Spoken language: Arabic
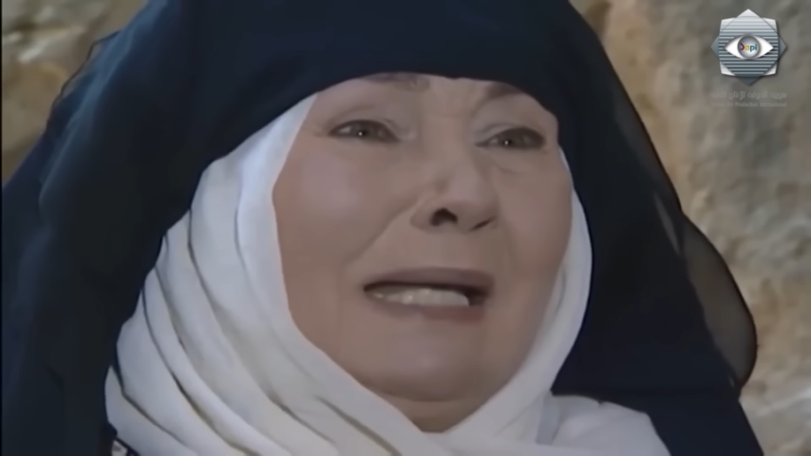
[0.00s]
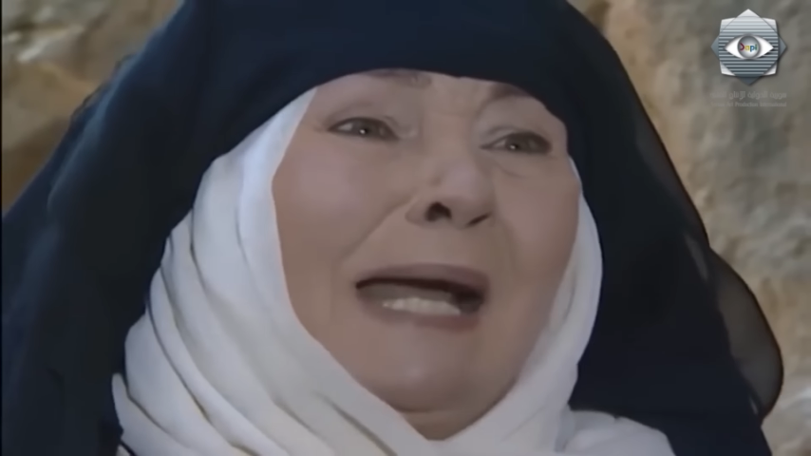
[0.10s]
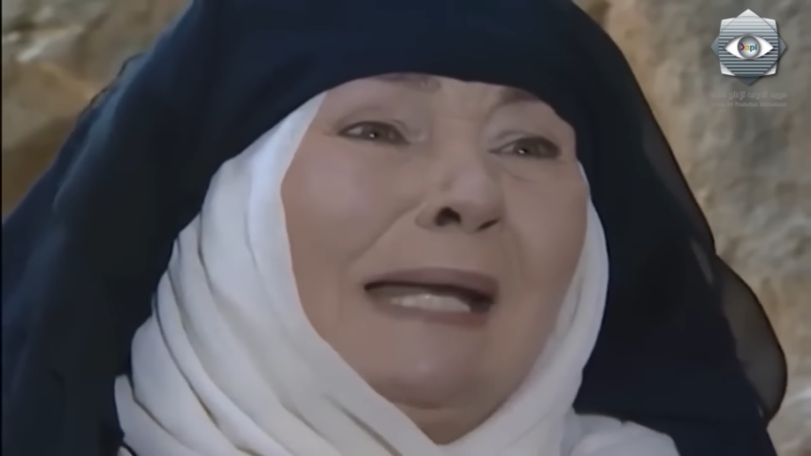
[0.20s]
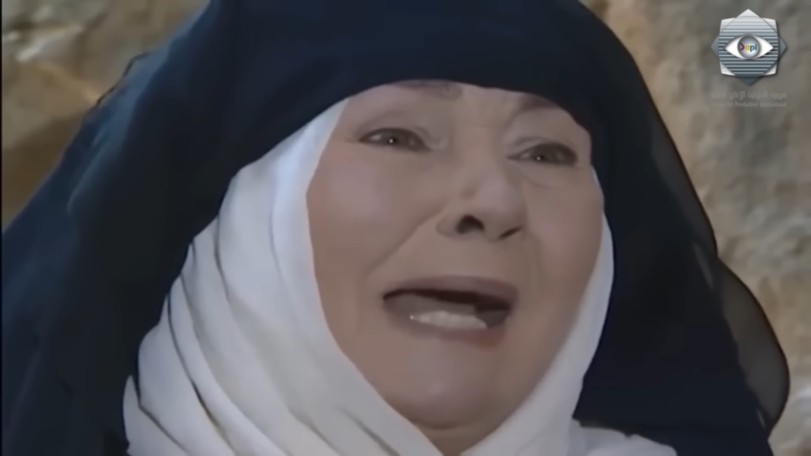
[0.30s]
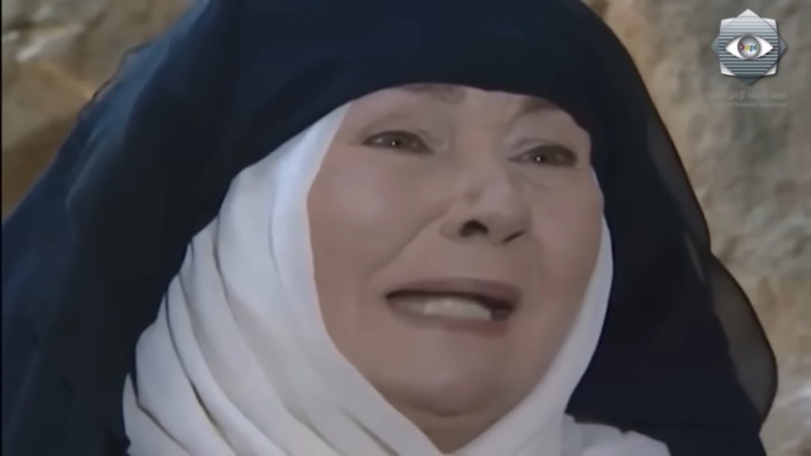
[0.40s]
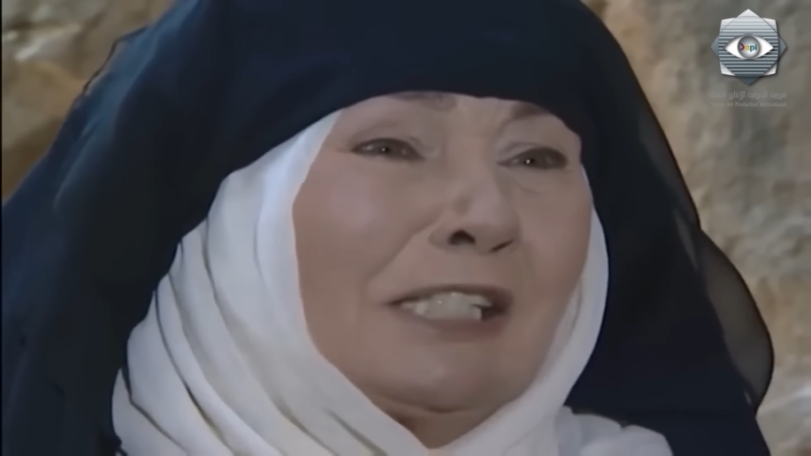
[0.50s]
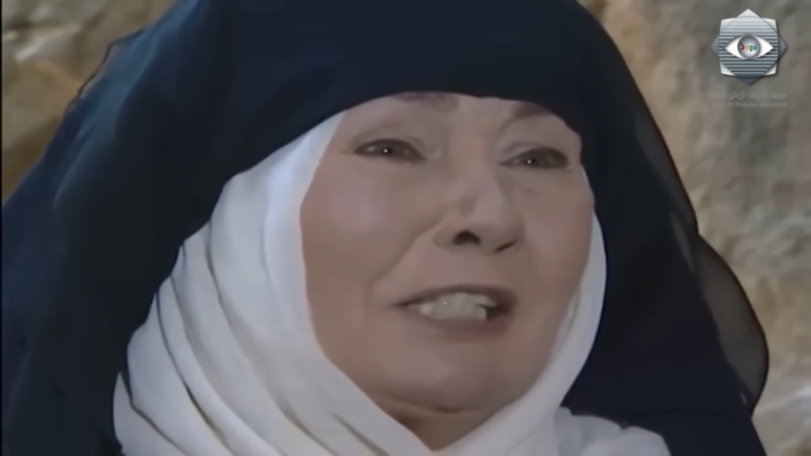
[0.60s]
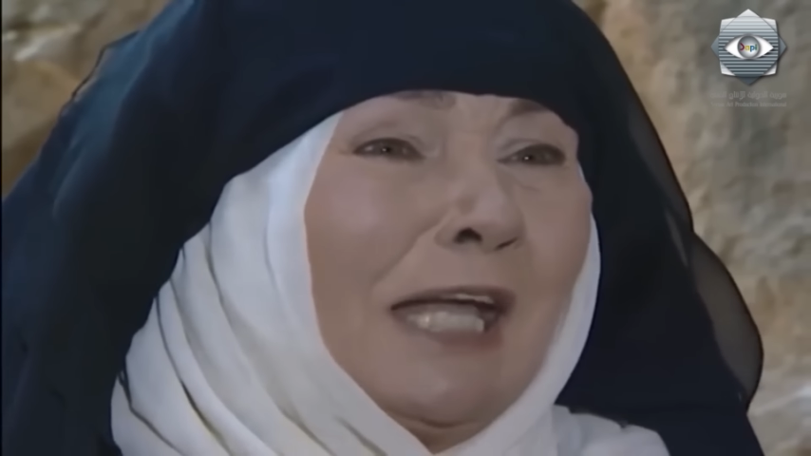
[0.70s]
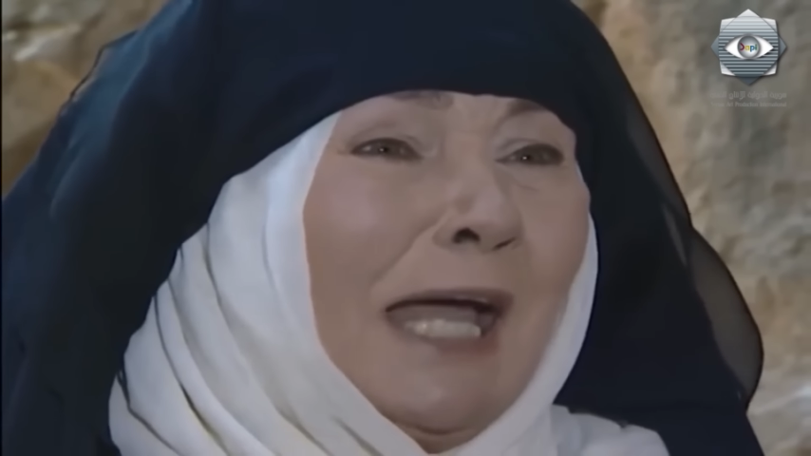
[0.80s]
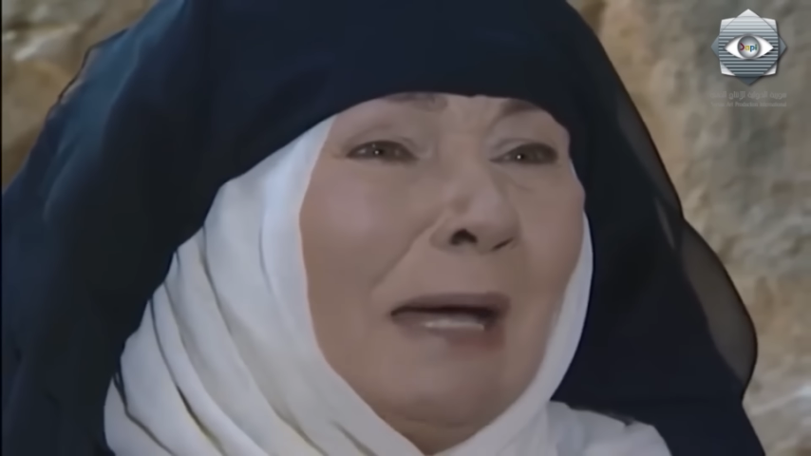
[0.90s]
لعناد
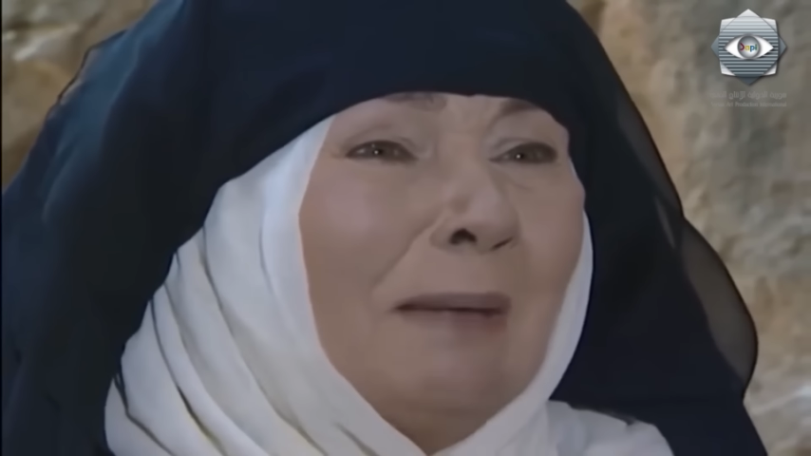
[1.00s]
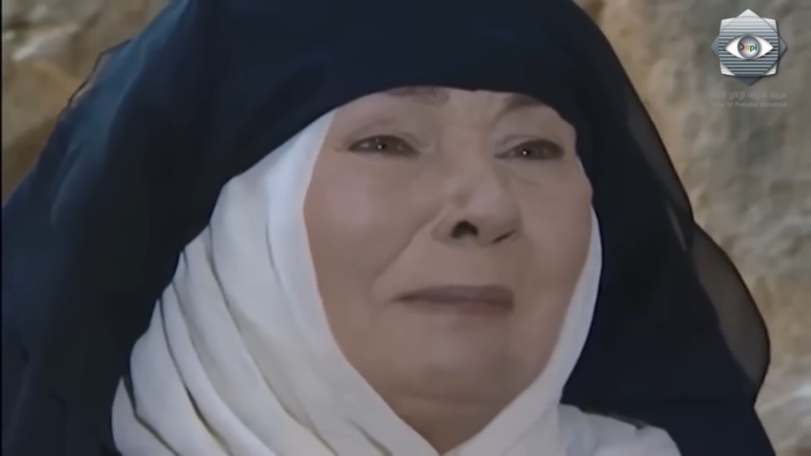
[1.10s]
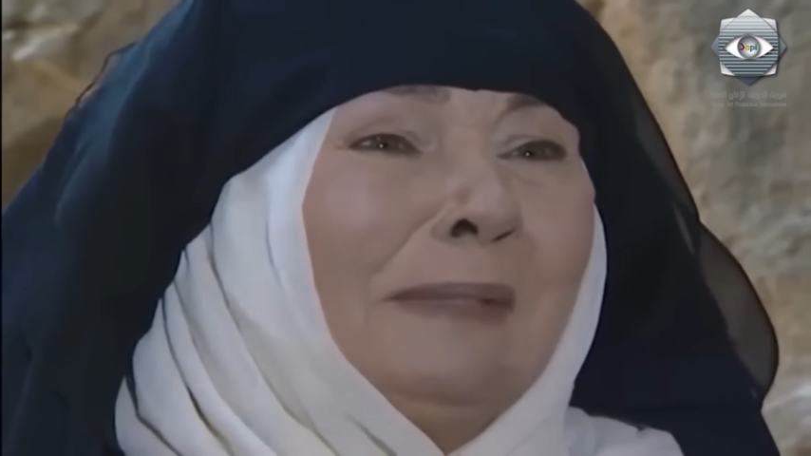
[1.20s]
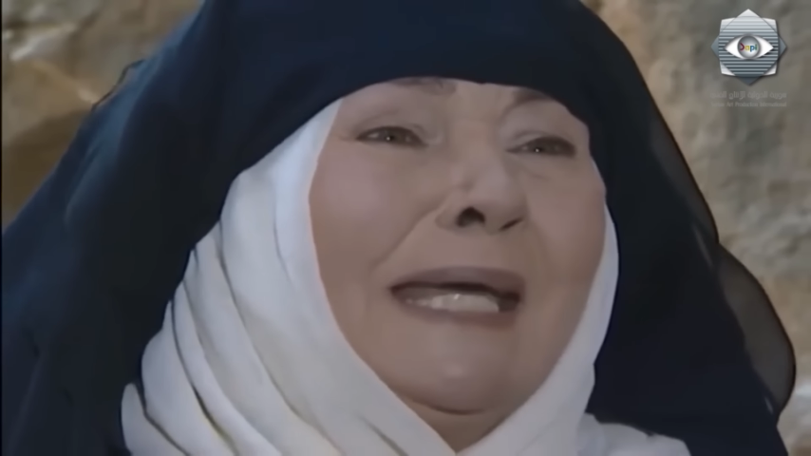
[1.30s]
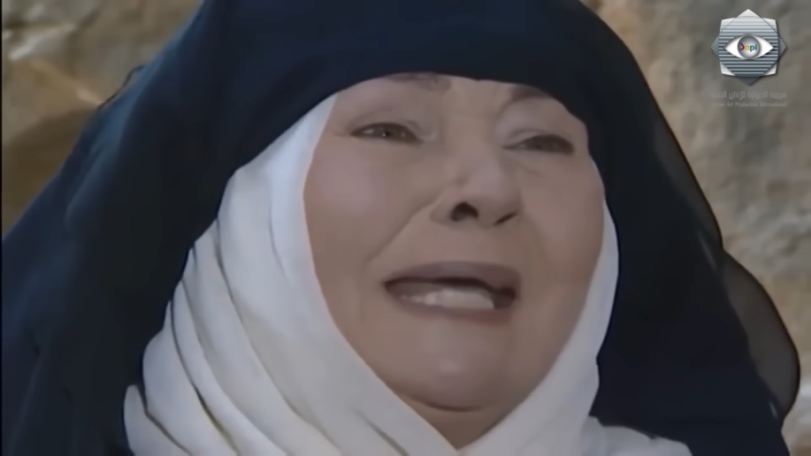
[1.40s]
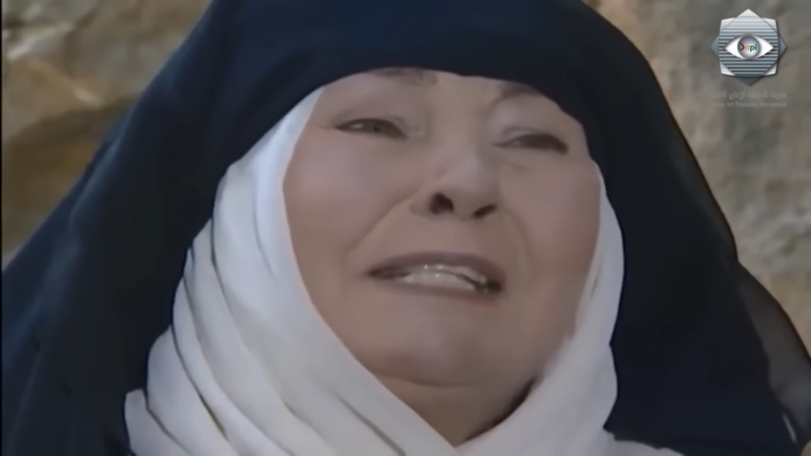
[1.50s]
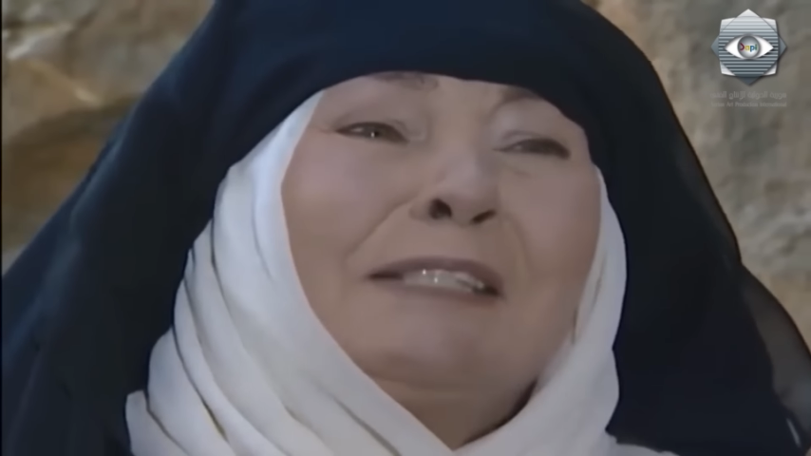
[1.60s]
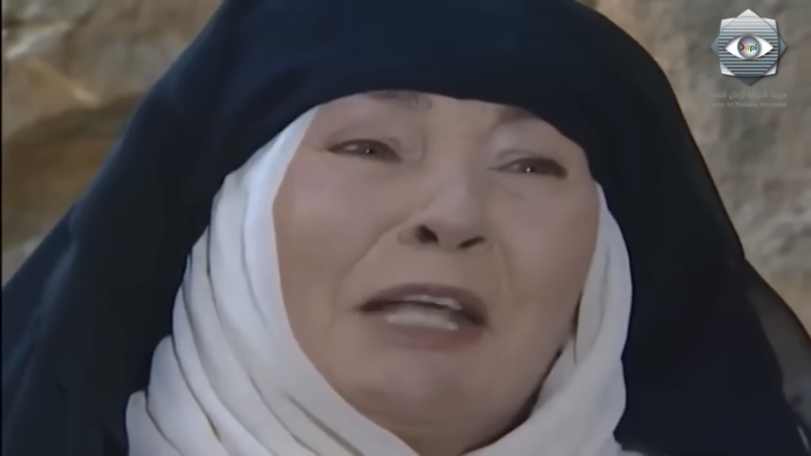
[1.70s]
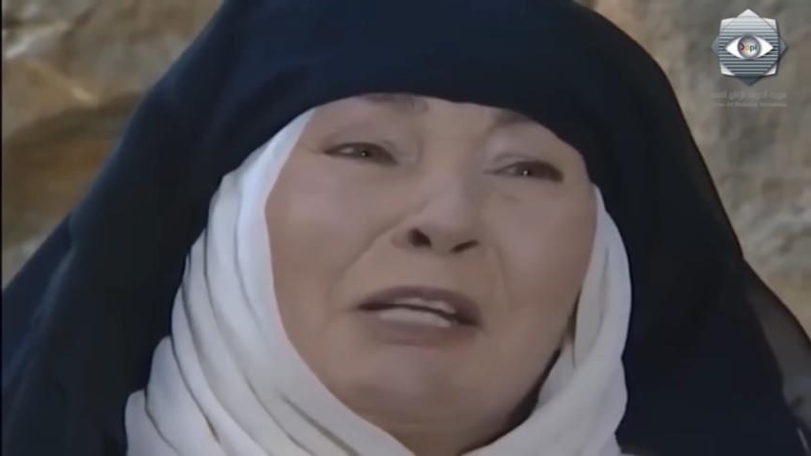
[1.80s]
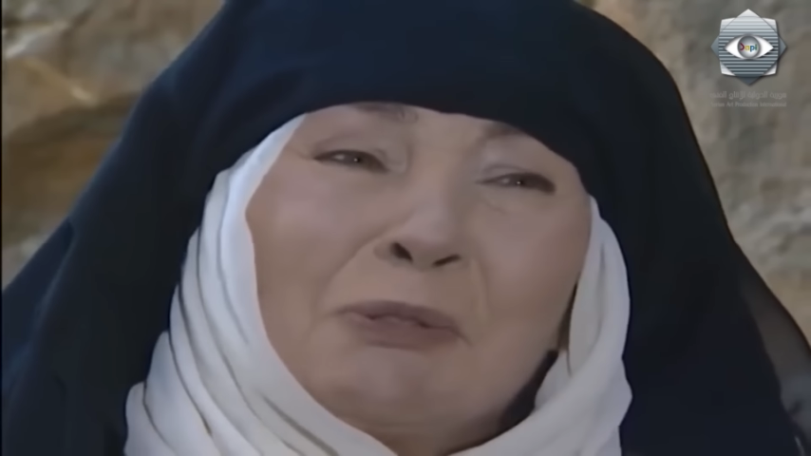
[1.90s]
الشام
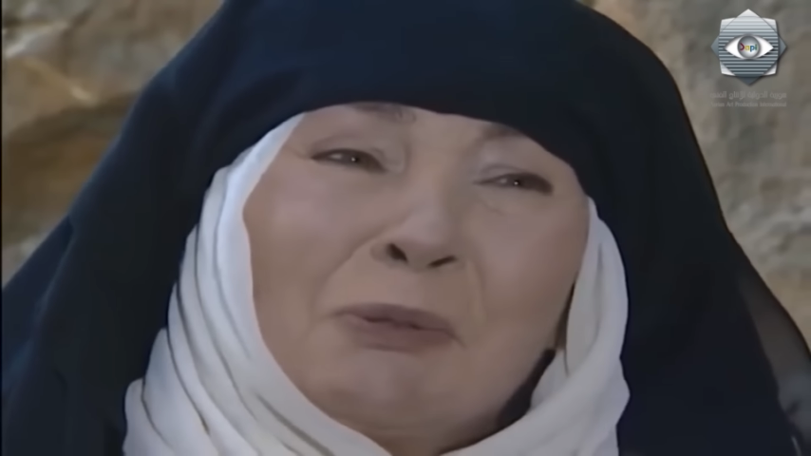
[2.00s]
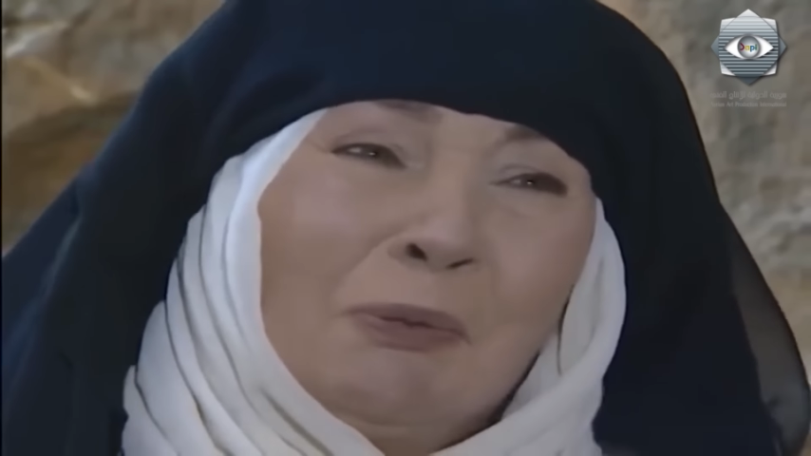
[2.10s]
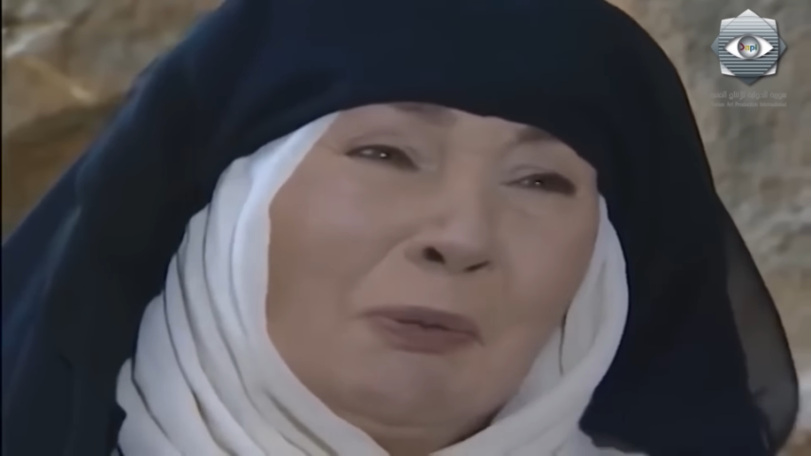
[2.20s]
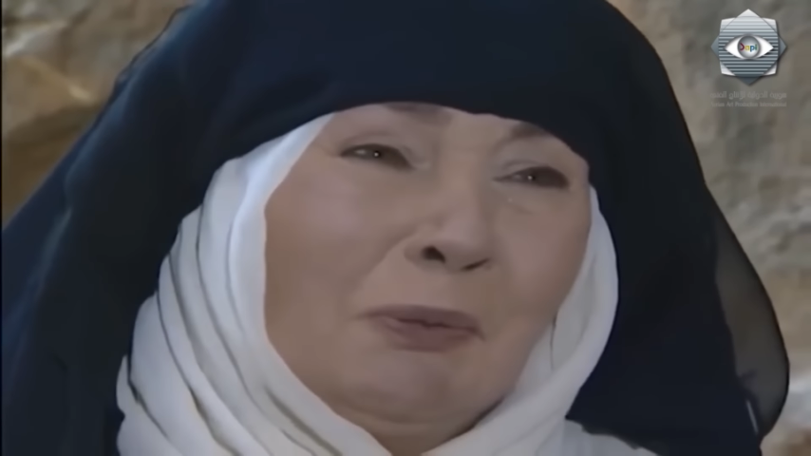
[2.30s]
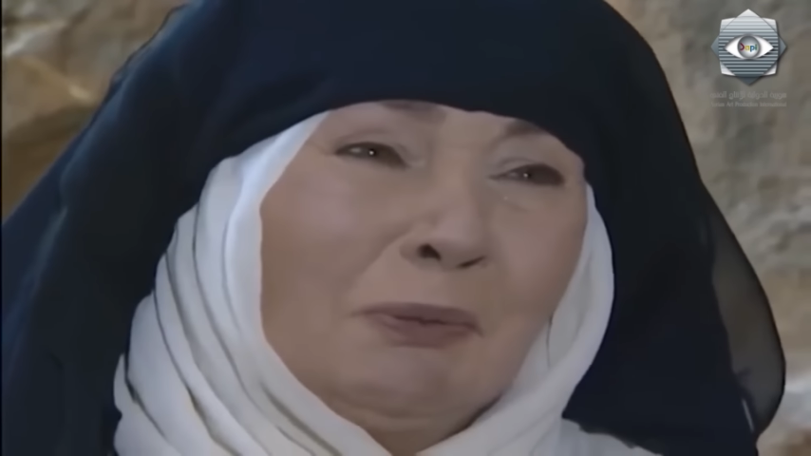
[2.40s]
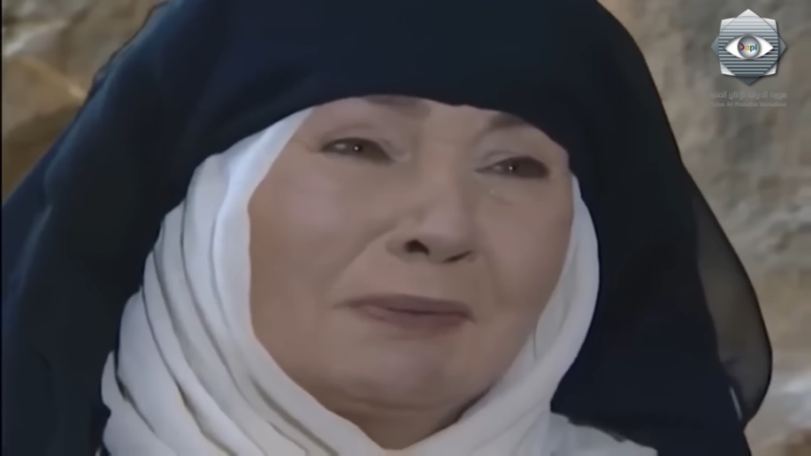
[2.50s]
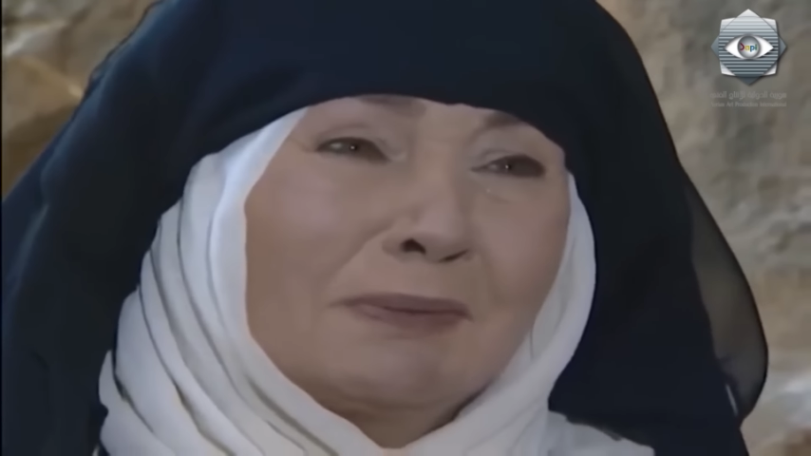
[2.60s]
انت شو